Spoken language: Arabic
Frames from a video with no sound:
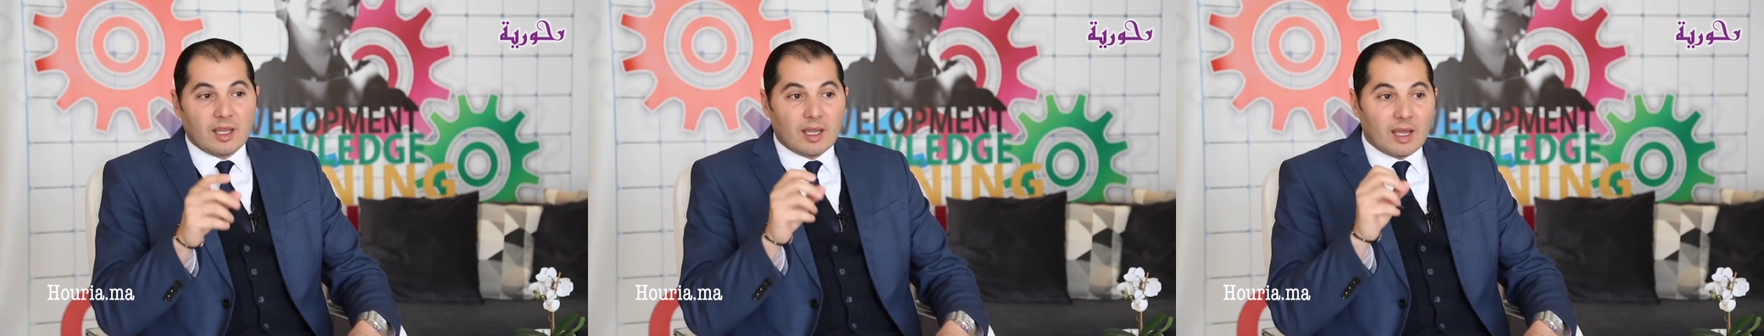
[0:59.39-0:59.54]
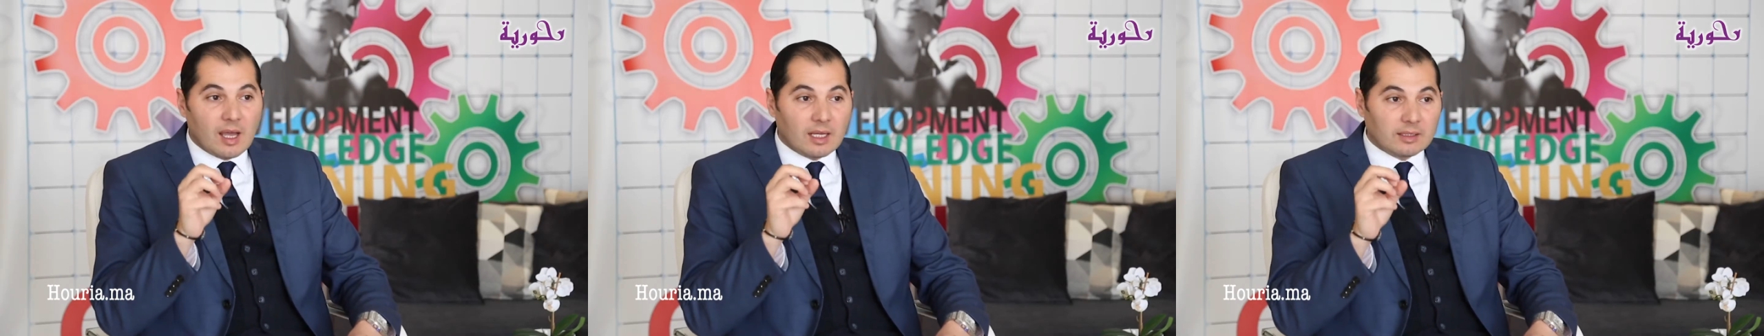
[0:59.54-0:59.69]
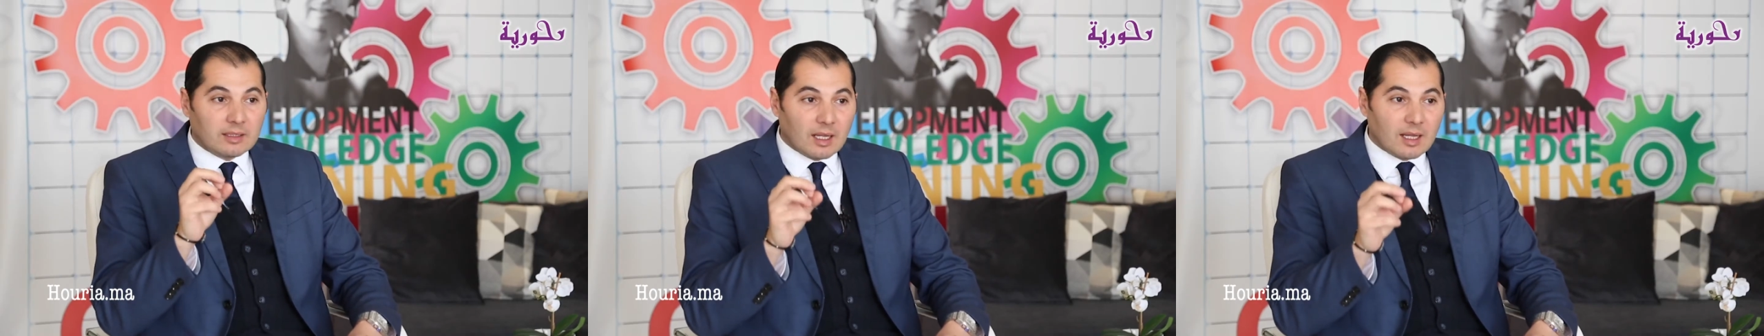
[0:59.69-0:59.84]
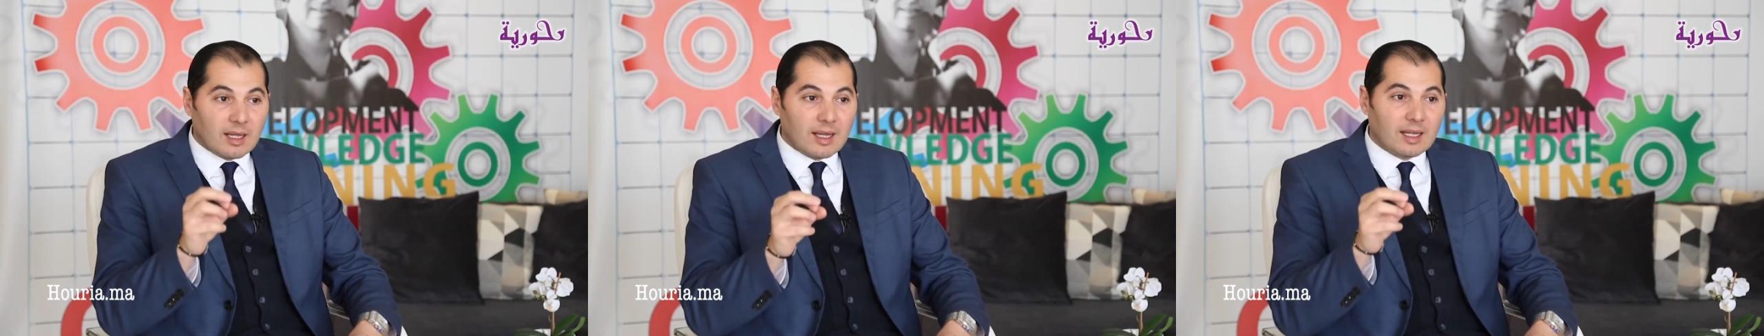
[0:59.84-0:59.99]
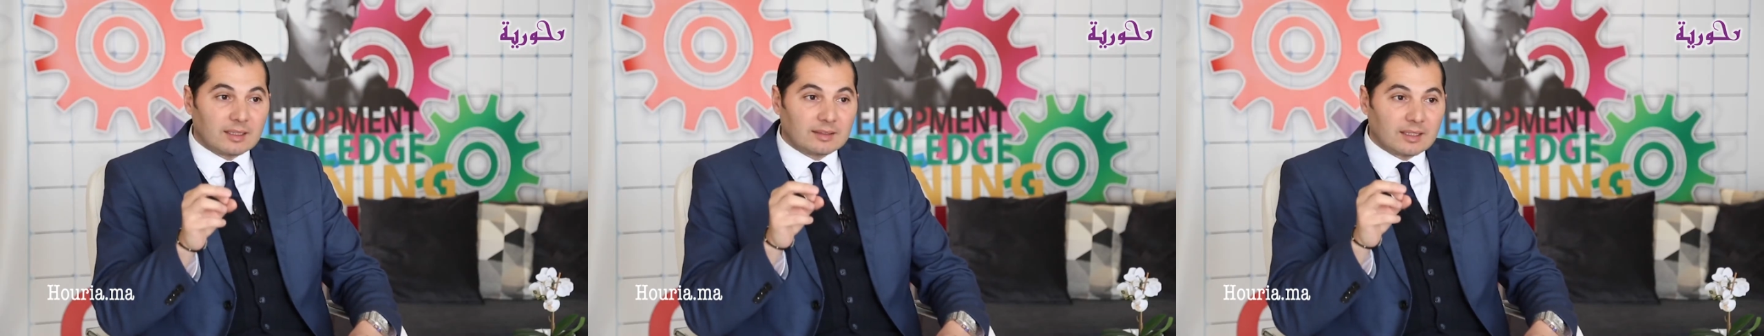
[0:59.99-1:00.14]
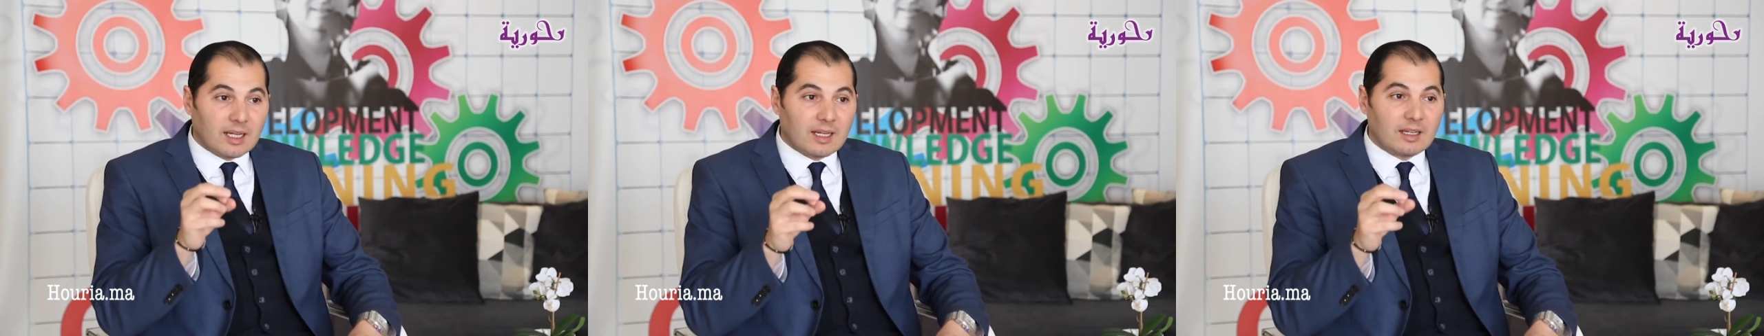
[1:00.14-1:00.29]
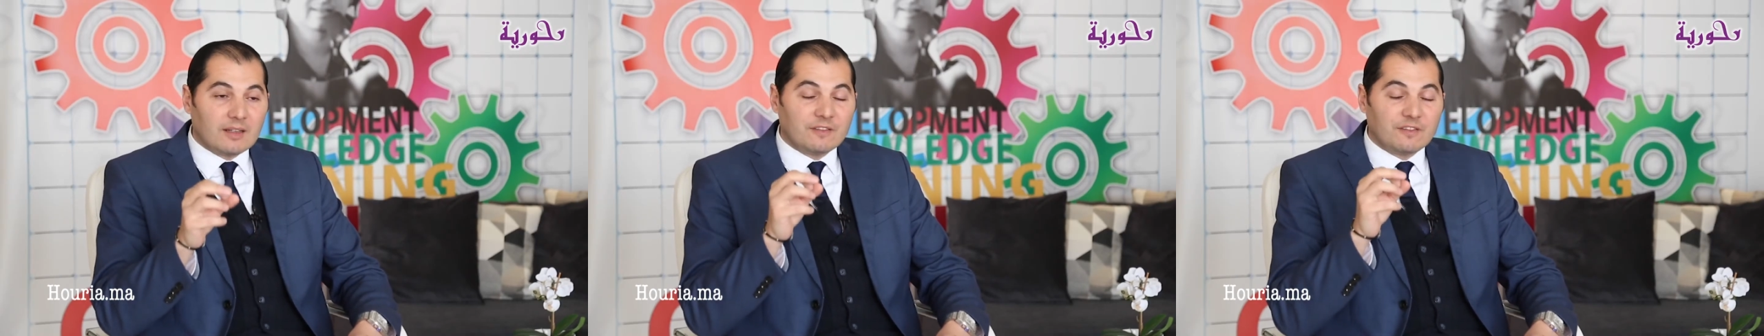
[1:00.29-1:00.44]
هذا
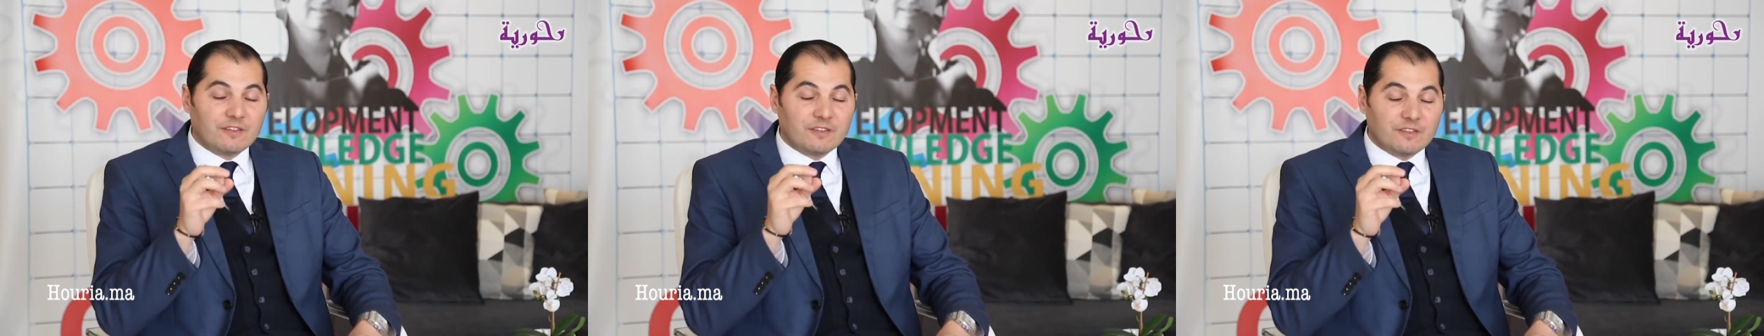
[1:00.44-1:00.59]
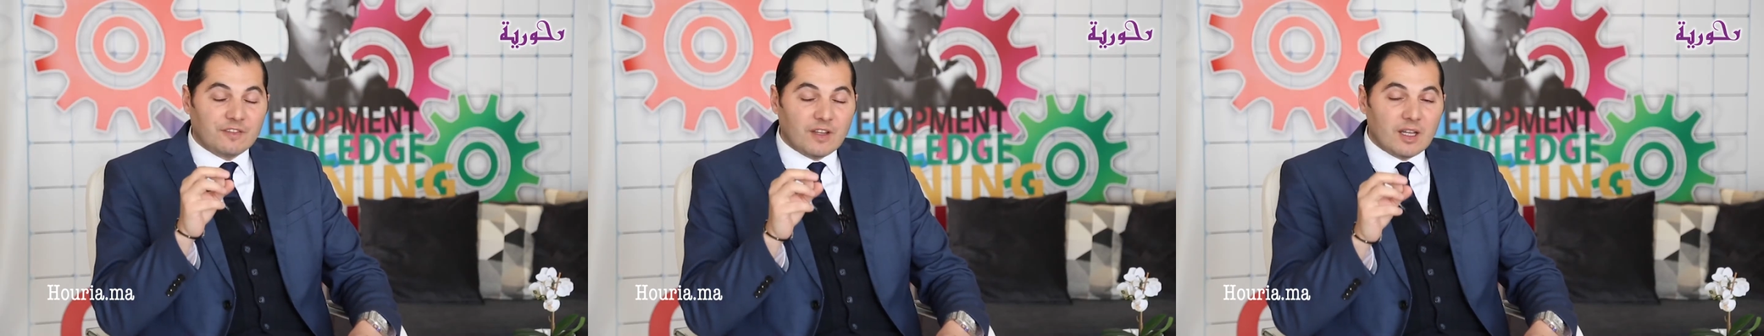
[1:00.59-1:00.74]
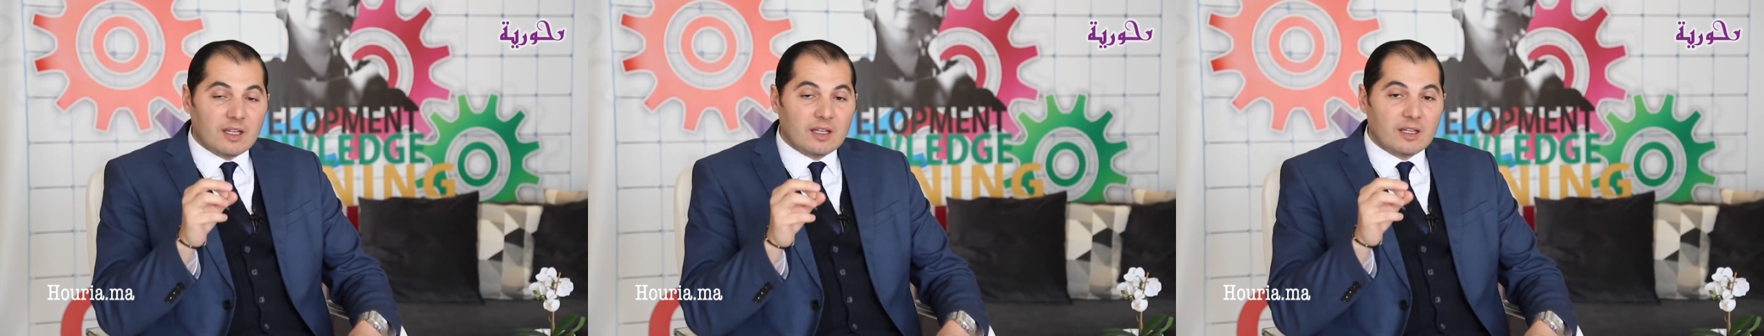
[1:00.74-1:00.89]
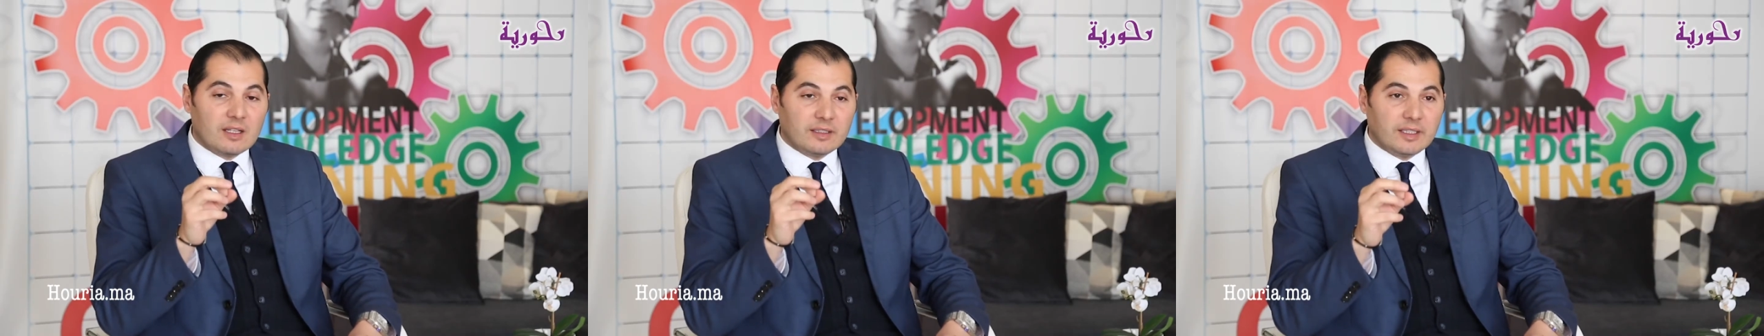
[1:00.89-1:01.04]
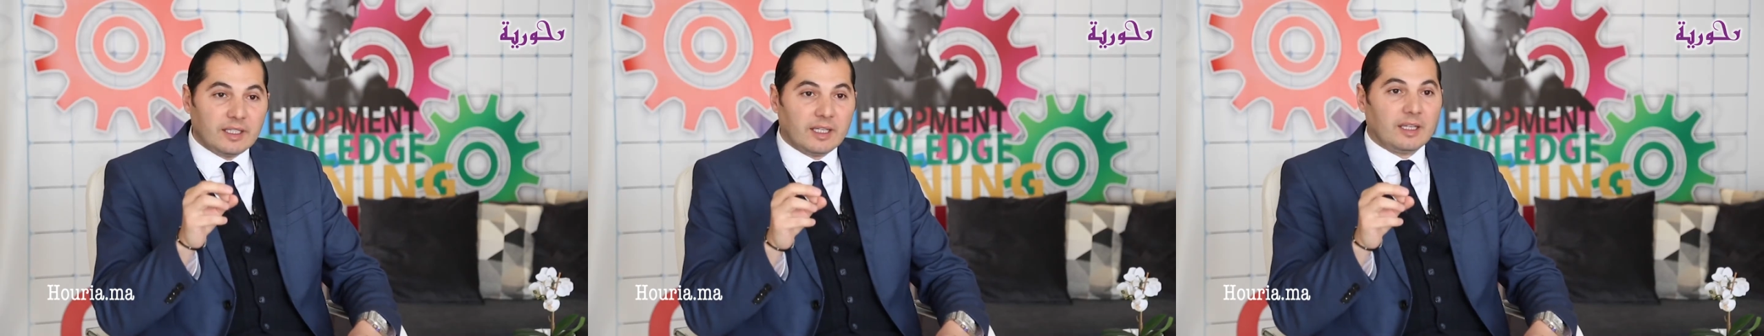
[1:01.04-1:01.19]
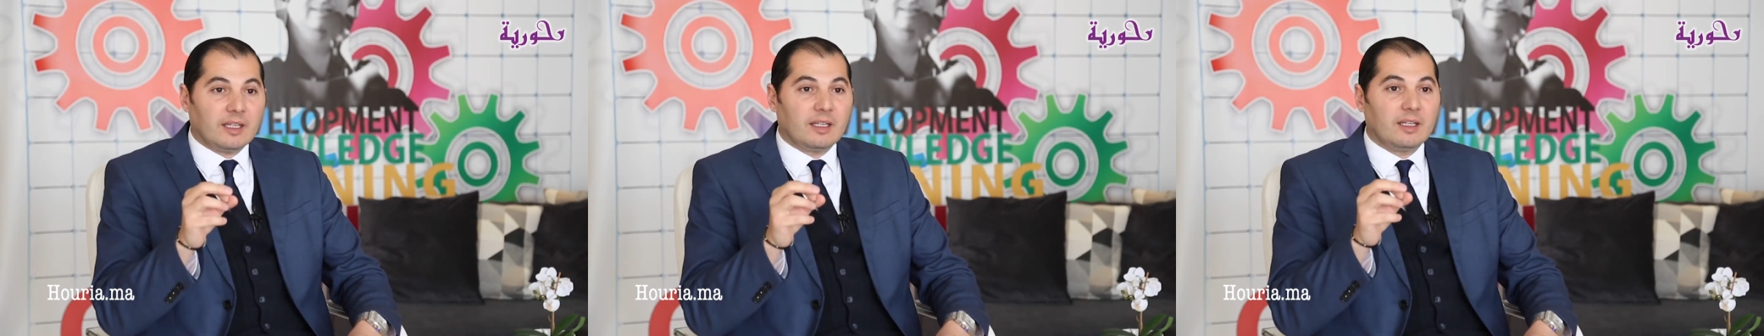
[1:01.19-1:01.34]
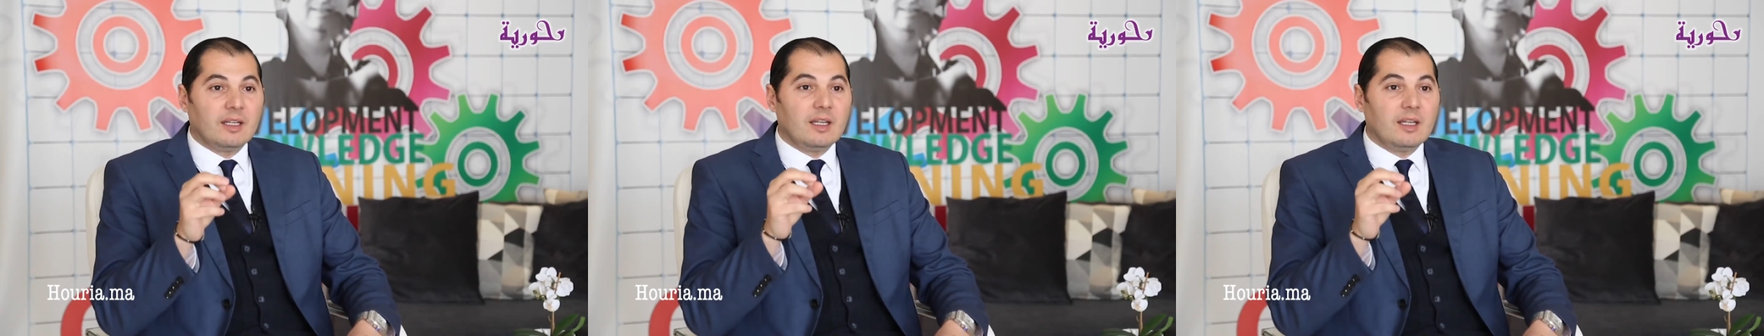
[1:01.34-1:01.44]
خطا فادح